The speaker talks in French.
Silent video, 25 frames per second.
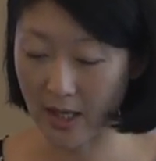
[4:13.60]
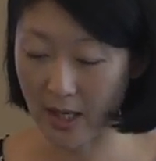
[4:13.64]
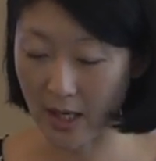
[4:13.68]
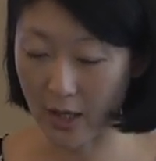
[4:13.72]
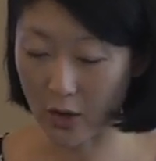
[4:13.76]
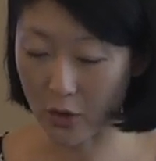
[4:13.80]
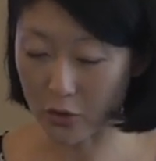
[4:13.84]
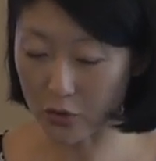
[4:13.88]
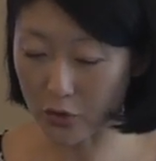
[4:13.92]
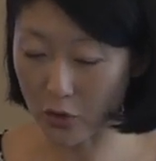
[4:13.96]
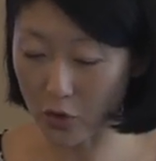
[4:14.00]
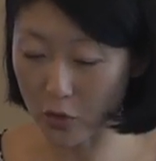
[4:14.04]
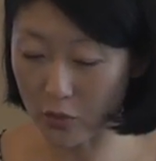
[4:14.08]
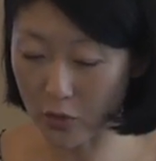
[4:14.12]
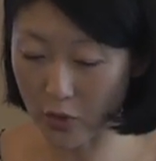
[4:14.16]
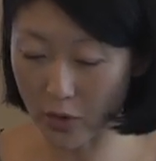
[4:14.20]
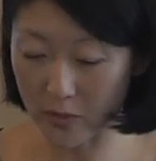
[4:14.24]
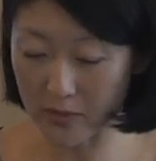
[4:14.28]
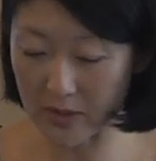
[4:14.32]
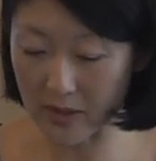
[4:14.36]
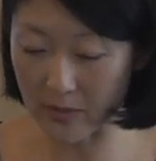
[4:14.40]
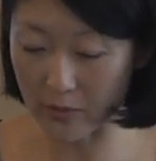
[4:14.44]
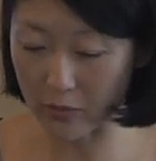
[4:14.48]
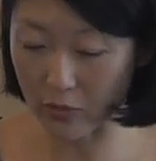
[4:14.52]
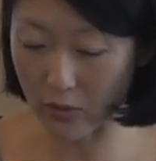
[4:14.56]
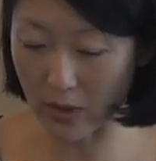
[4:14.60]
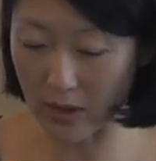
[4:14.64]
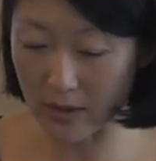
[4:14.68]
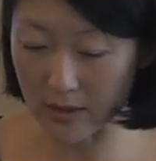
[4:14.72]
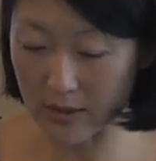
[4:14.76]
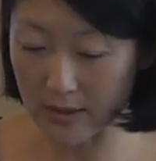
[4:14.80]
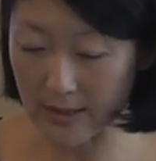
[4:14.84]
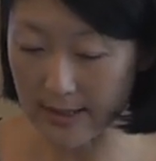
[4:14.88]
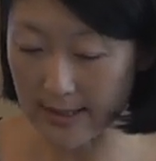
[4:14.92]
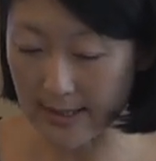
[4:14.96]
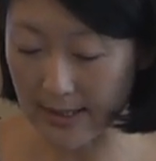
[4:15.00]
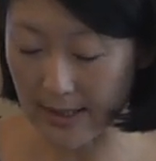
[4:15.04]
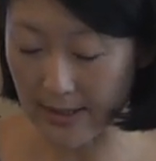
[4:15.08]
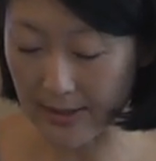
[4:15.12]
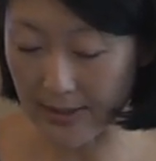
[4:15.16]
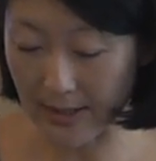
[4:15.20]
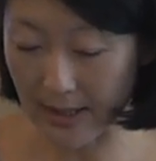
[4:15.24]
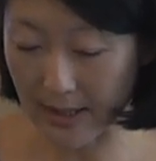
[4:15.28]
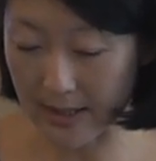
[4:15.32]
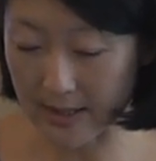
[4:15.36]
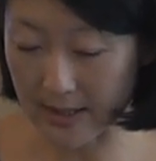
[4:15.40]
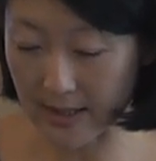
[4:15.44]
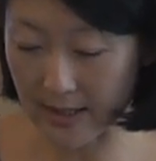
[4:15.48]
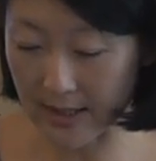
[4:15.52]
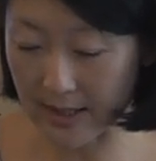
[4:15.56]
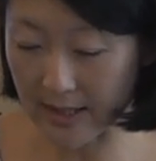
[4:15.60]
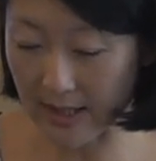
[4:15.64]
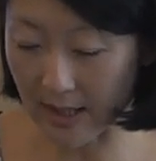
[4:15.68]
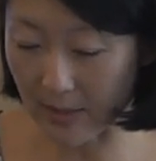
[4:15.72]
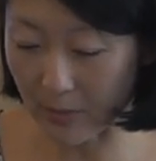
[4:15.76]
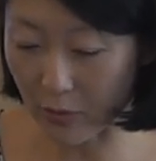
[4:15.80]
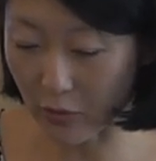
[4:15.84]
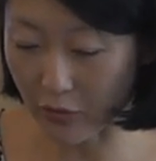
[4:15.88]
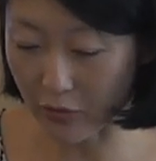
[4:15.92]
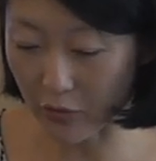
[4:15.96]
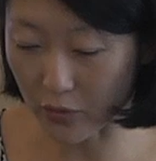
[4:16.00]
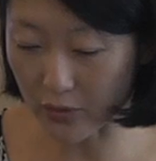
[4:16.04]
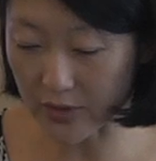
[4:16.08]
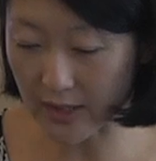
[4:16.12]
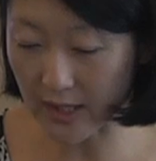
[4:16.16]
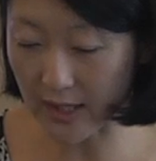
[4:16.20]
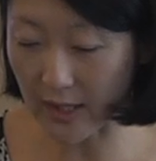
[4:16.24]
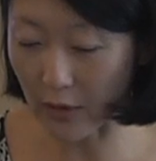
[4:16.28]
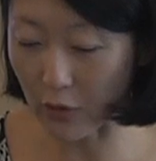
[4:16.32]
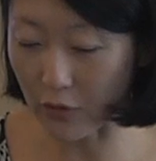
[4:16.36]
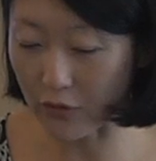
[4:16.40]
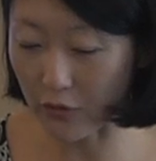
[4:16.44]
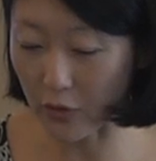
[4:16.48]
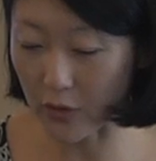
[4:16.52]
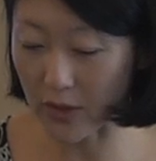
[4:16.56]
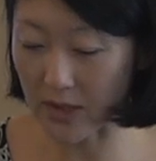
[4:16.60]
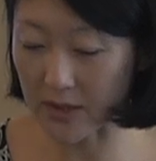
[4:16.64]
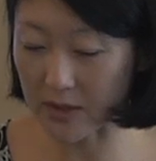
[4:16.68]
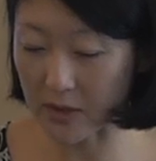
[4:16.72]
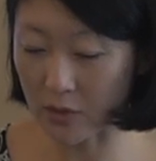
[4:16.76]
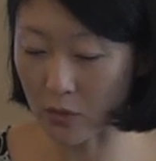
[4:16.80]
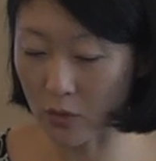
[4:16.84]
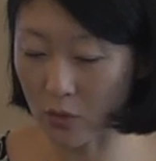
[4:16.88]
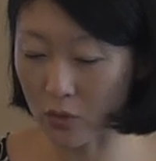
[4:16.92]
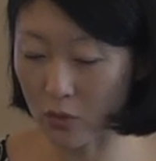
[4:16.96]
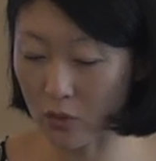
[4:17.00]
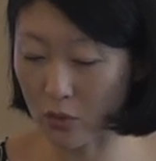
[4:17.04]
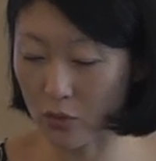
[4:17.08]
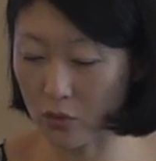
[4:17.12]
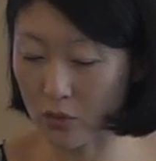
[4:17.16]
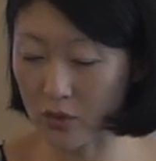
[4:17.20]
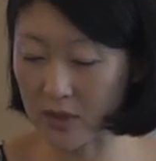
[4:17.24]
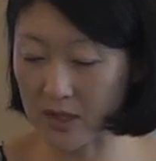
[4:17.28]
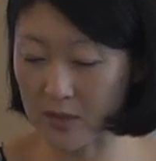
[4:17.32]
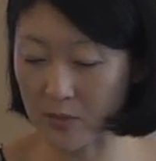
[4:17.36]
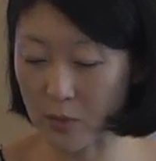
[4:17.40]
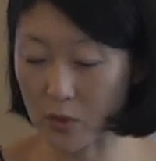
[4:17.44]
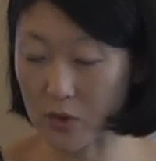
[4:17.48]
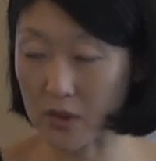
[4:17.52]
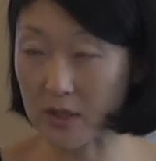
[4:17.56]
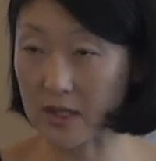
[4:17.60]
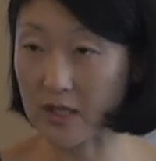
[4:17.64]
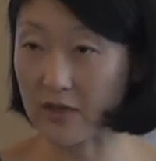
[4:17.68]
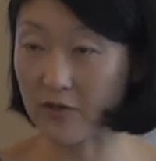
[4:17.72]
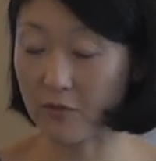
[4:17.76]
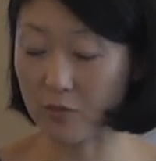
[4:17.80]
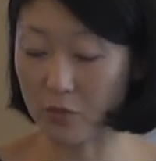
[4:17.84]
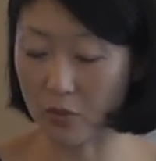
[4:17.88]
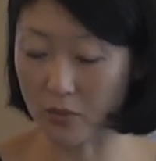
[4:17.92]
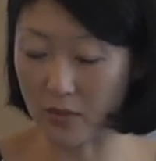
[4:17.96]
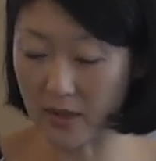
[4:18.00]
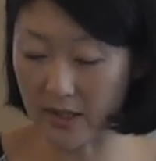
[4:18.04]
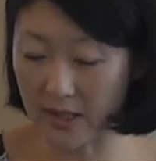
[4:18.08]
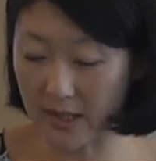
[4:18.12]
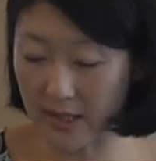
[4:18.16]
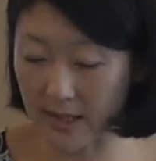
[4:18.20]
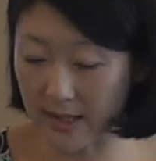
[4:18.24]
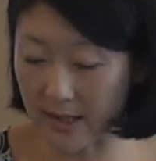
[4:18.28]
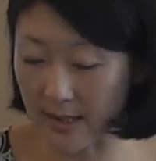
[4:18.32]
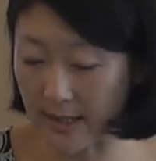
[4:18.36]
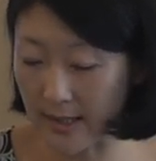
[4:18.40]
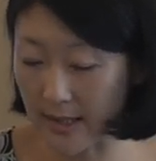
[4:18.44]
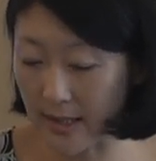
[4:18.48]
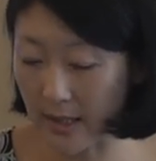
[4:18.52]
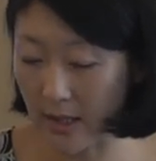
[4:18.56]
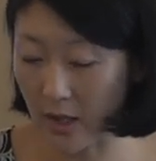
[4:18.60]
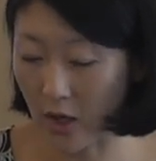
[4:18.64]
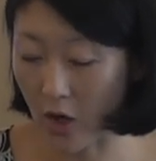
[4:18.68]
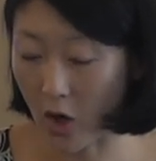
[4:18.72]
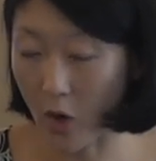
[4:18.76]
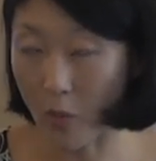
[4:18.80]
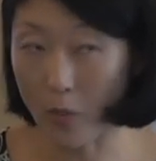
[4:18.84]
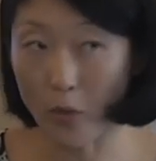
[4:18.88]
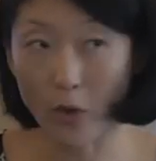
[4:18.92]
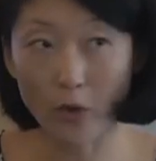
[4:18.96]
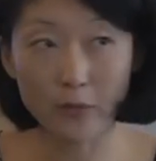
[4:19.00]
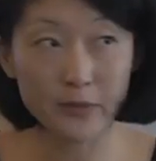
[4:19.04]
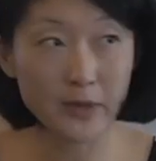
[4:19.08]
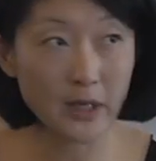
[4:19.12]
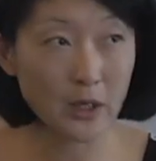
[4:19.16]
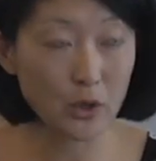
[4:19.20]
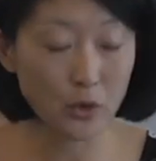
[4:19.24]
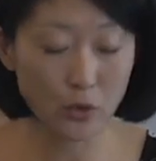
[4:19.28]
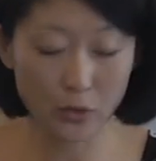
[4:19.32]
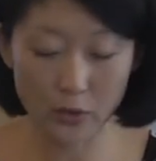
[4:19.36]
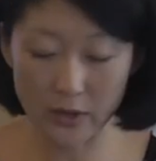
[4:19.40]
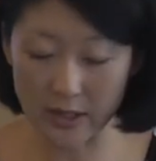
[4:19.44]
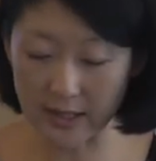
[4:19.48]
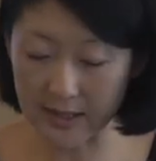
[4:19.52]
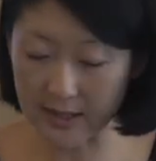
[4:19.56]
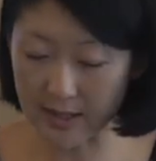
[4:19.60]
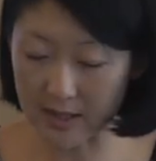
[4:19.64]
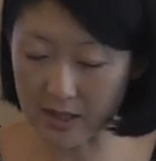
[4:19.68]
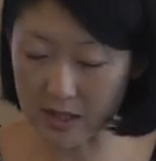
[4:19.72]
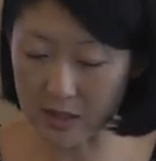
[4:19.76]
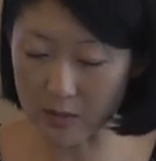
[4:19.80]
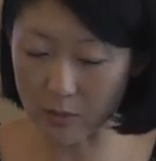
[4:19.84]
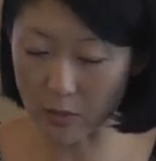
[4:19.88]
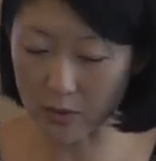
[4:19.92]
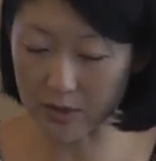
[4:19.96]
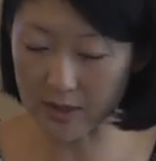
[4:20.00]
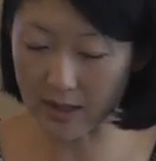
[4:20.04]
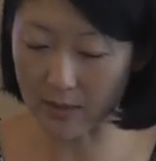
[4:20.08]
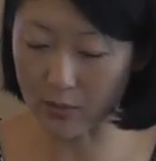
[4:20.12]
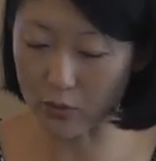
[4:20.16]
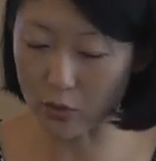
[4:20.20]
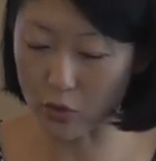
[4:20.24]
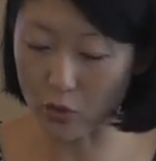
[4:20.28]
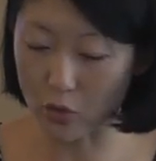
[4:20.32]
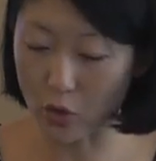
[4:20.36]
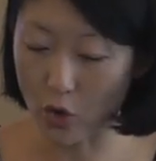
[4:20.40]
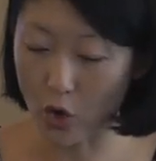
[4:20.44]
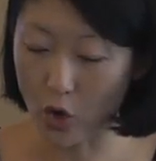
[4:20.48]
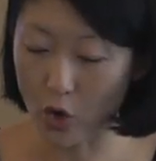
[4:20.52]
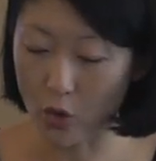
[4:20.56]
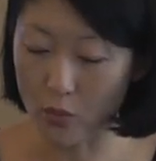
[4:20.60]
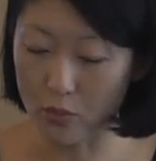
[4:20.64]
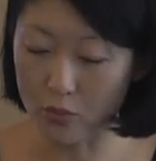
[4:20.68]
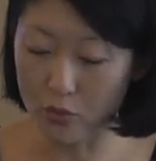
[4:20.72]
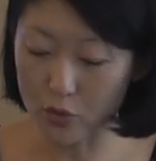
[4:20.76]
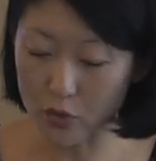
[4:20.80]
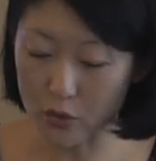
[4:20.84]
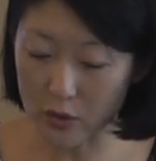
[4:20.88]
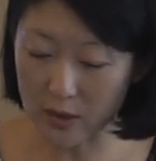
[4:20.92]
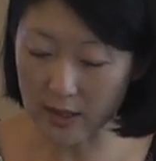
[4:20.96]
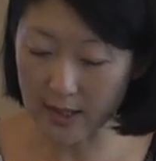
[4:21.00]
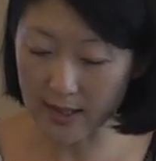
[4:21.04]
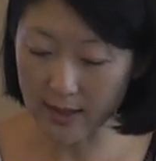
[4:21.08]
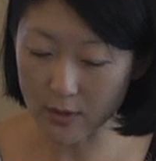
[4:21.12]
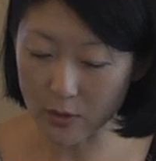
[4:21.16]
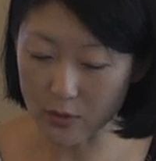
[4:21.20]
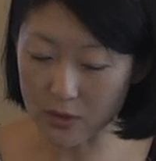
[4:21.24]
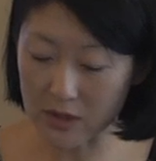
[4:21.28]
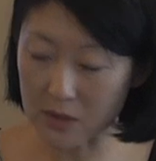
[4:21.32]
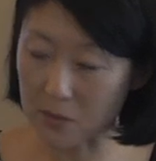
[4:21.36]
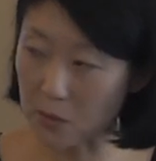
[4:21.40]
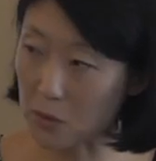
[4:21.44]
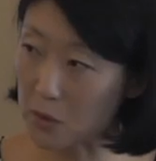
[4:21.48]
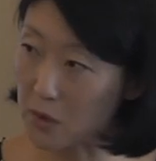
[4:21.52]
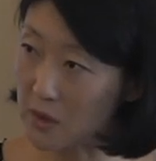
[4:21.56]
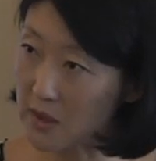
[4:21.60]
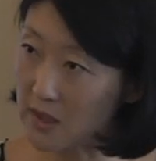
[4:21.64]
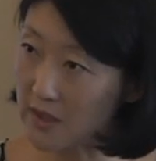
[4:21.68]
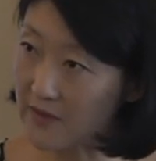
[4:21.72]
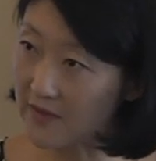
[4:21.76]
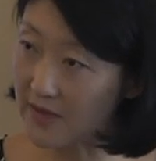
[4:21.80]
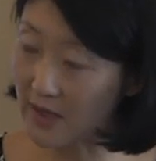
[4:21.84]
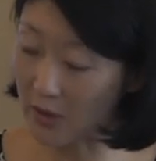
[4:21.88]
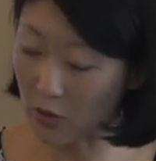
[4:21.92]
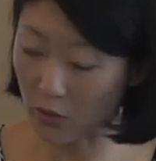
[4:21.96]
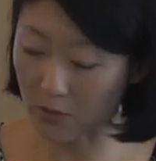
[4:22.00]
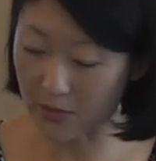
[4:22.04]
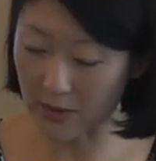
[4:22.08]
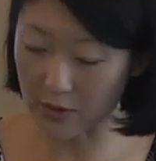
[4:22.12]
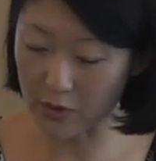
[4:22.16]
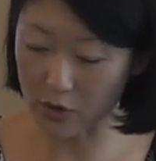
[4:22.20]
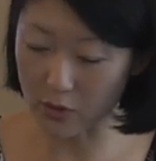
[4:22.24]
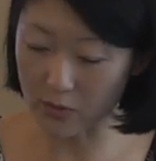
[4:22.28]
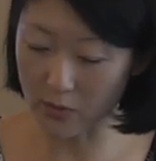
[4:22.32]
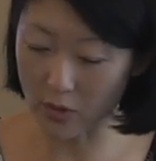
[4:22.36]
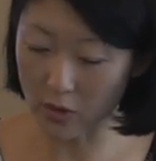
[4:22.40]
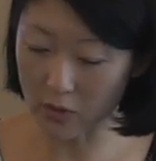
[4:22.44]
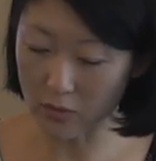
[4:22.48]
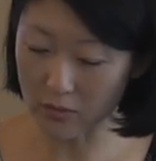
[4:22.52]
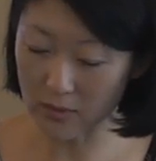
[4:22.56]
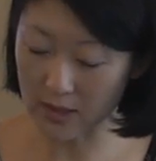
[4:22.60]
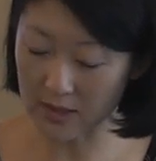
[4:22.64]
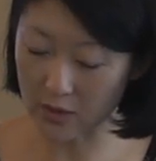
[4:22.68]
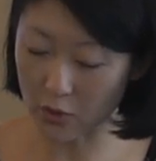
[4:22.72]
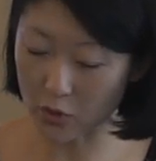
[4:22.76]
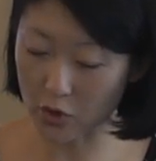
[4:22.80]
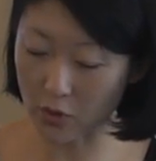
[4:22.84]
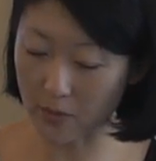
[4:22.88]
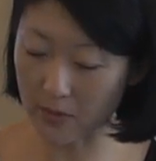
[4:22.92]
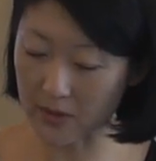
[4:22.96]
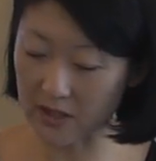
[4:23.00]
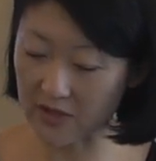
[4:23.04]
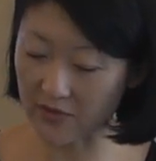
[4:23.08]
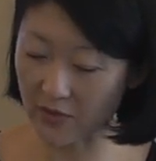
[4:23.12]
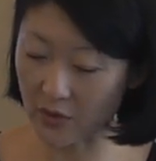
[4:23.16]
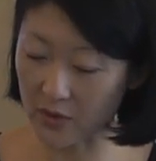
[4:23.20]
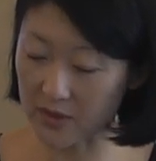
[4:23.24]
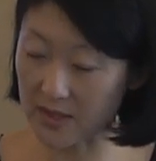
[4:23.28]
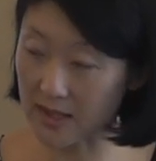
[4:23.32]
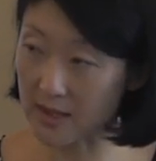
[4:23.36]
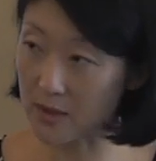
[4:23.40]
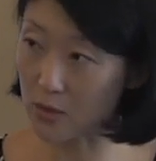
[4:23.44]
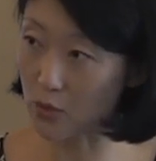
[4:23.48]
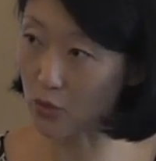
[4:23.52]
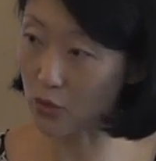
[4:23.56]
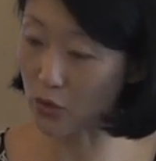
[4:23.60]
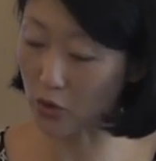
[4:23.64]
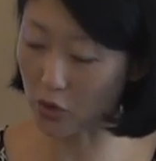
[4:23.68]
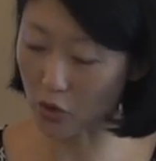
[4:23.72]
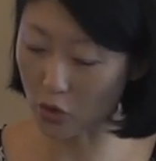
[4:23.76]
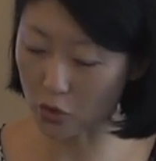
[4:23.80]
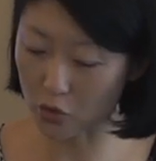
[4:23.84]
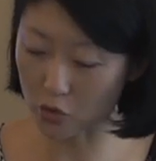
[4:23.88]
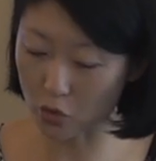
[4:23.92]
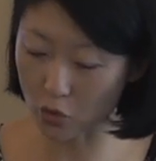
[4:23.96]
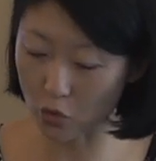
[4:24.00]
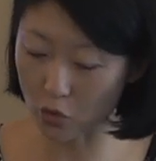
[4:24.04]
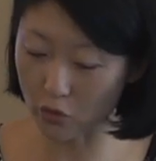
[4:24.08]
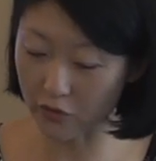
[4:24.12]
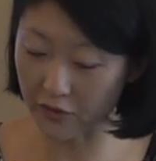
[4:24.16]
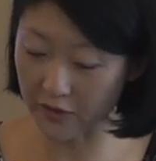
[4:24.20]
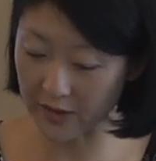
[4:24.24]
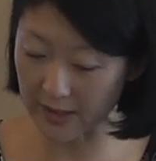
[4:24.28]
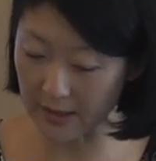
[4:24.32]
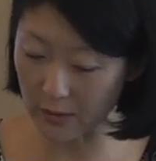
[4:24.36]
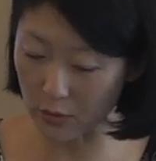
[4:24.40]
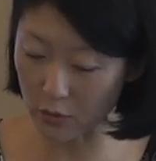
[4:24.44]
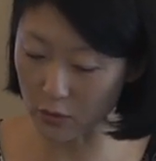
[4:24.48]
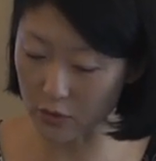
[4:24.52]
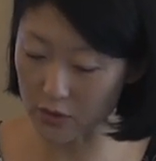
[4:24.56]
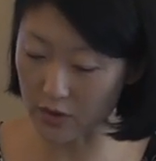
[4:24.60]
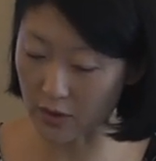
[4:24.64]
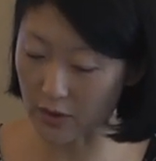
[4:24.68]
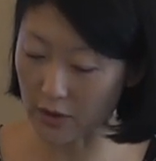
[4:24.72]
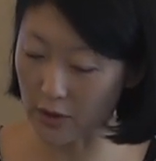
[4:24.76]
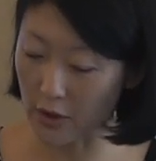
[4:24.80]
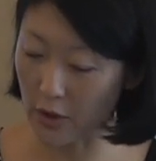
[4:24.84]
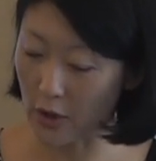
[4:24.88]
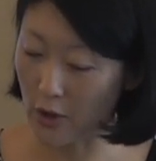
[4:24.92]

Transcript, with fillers: Alors sur le premier point, euh, accélérer et approfondir la refondation du dispositif public. En premier lieu, il est indispensable de muscler le dispositif d'accompagnement. Les entreprises françaises sont encore trop frileuses.